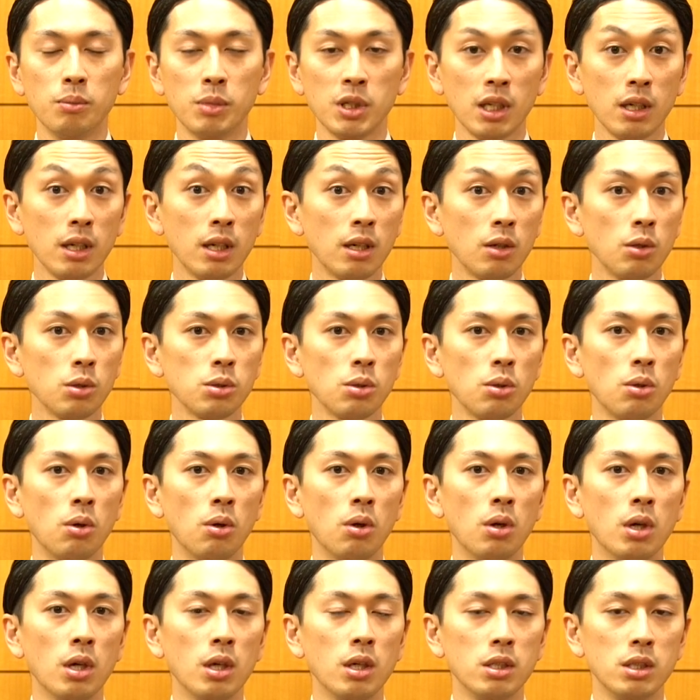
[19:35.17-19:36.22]
まあ、だからこ
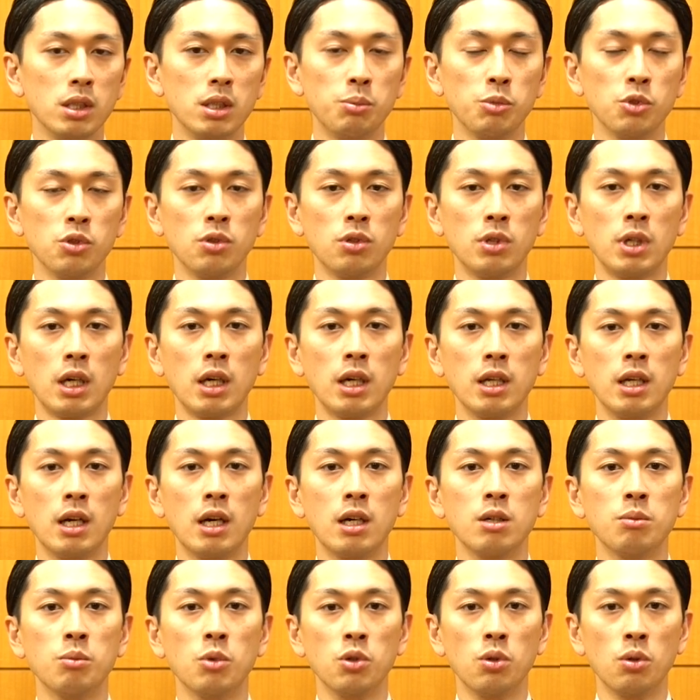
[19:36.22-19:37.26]
そ自分の中に
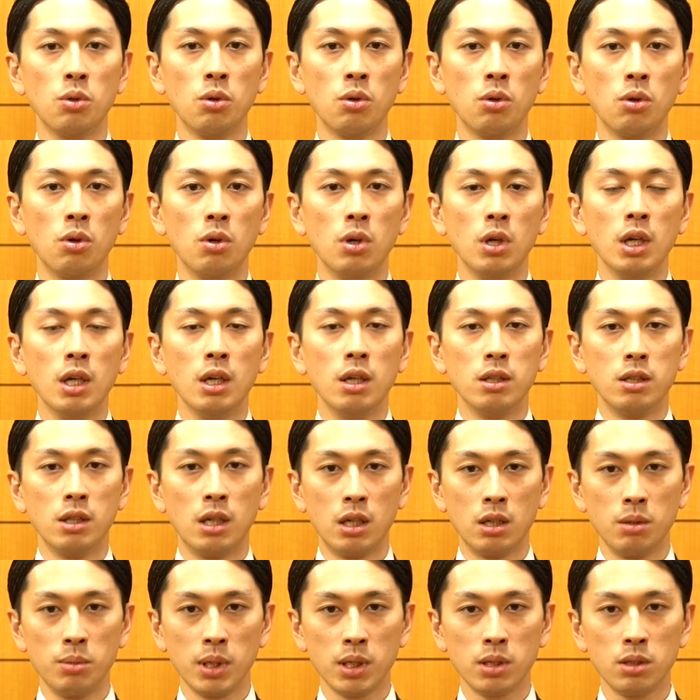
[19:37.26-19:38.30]
あるものを
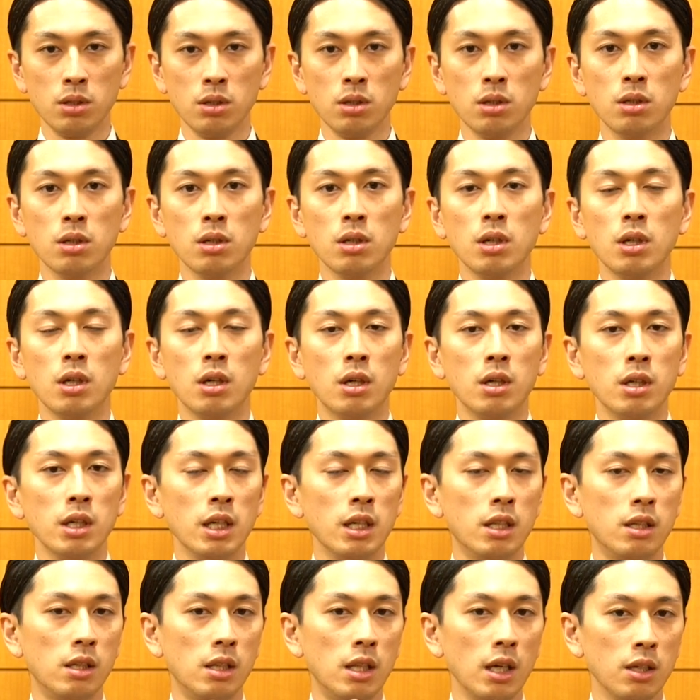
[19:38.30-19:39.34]
なるべく
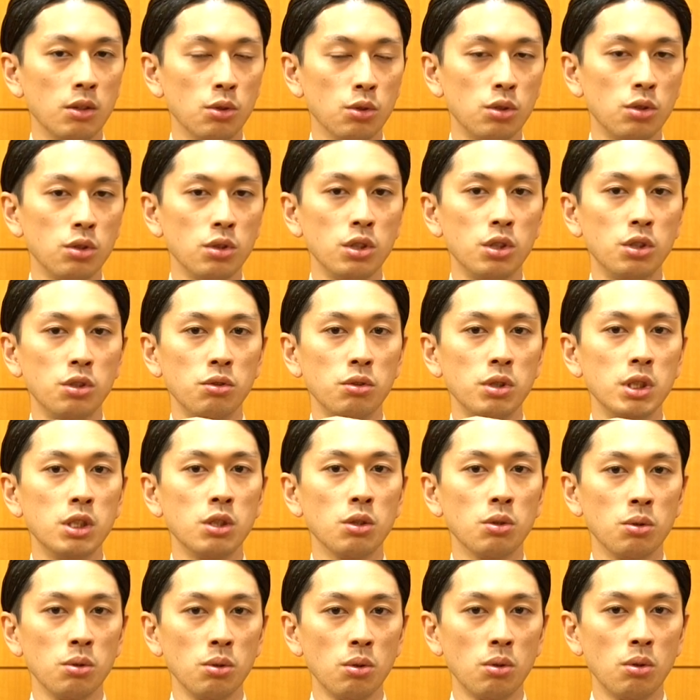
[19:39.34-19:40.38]
一定の水準以
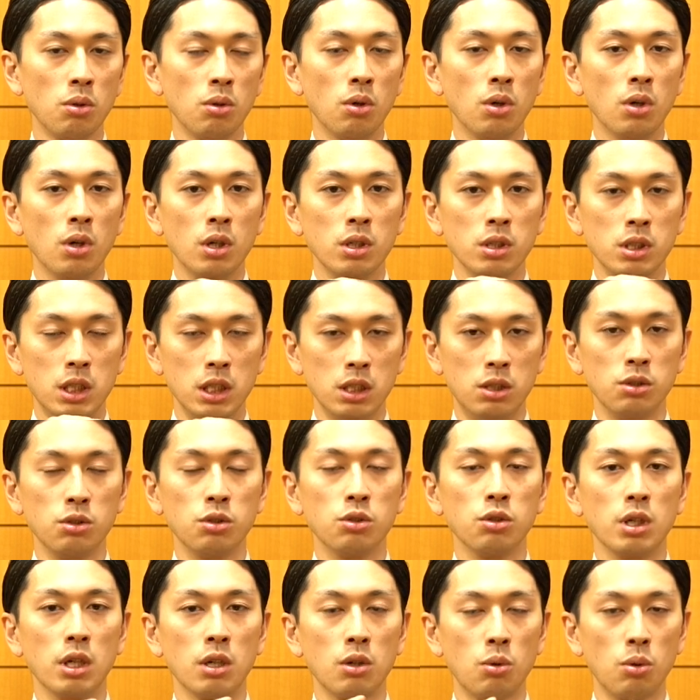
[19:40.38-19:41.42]
上の秩
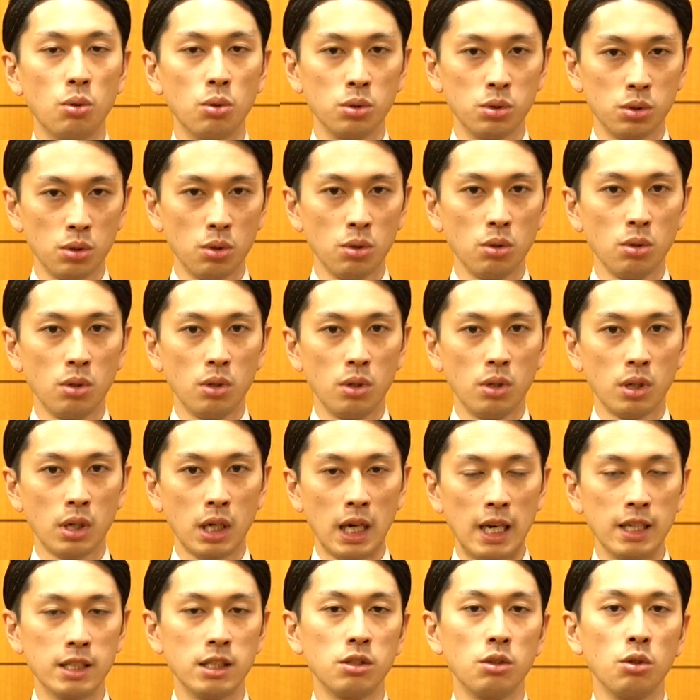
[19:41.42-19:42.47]
序や構造
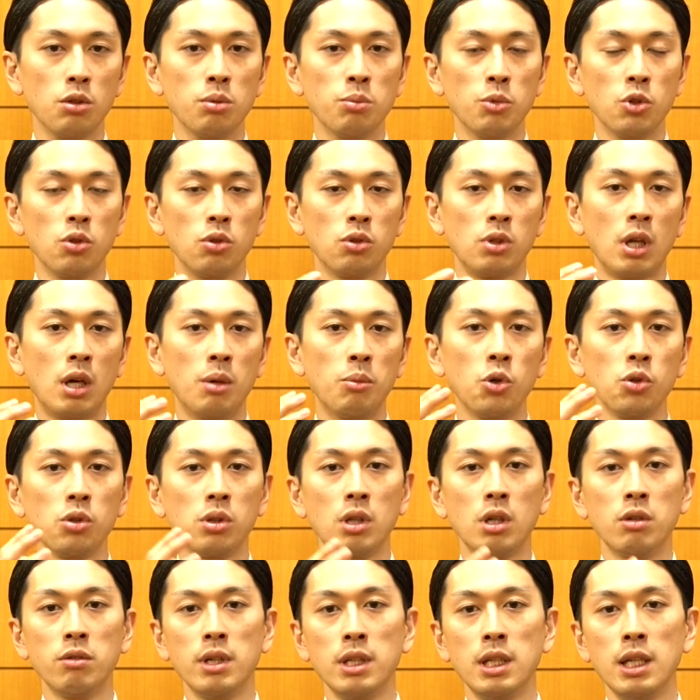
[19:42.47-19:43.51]
価値というものを保っ
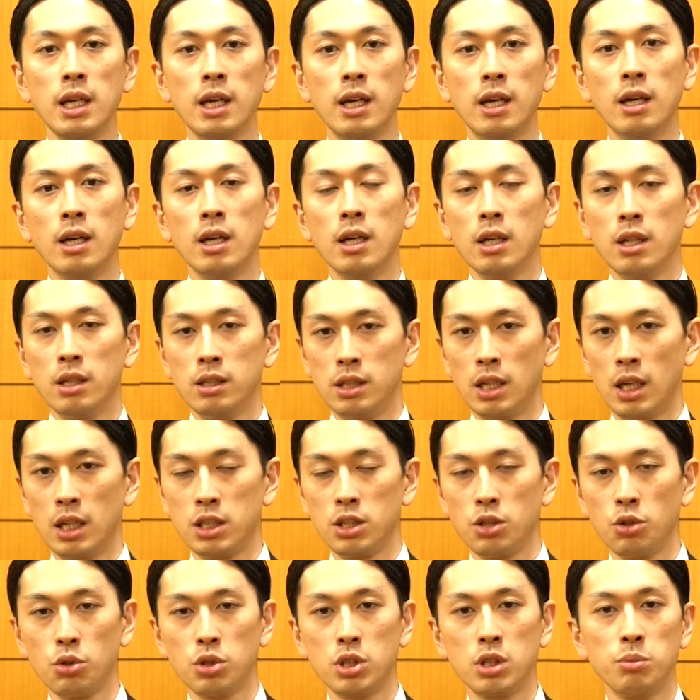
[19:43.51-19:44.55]
た上で出
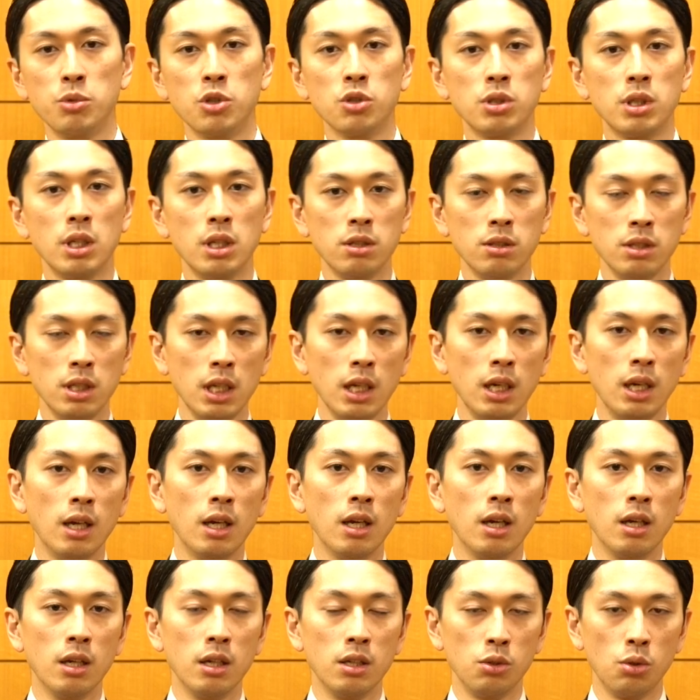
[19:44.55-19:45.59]
し惜しみをせず
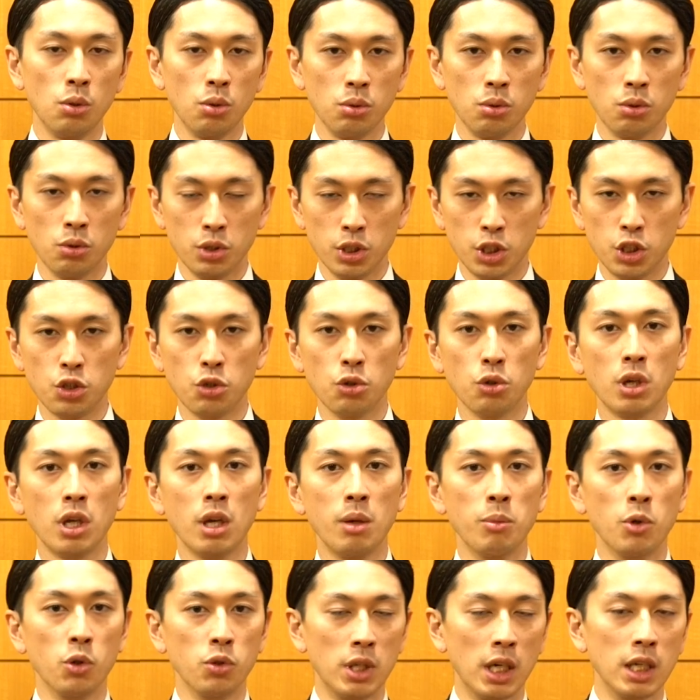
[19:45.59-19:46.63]
にどんどん一生
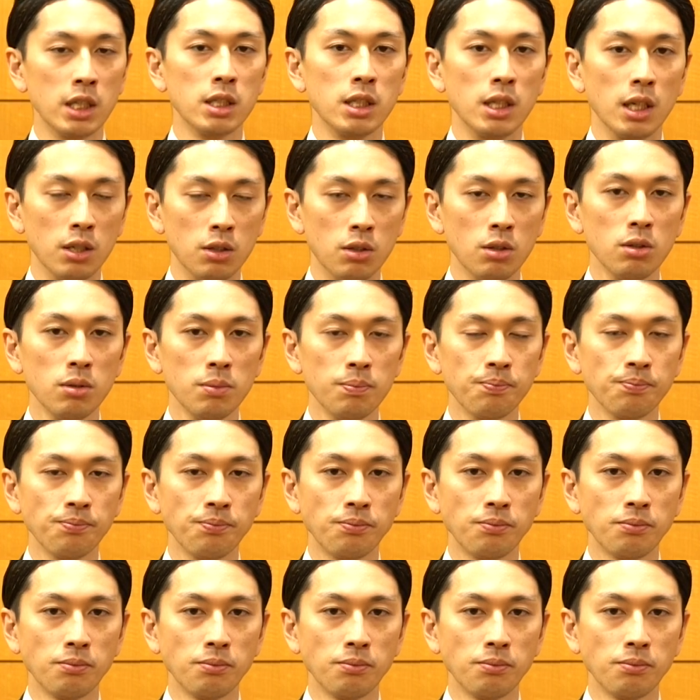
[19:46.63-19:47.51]
懸命を出していく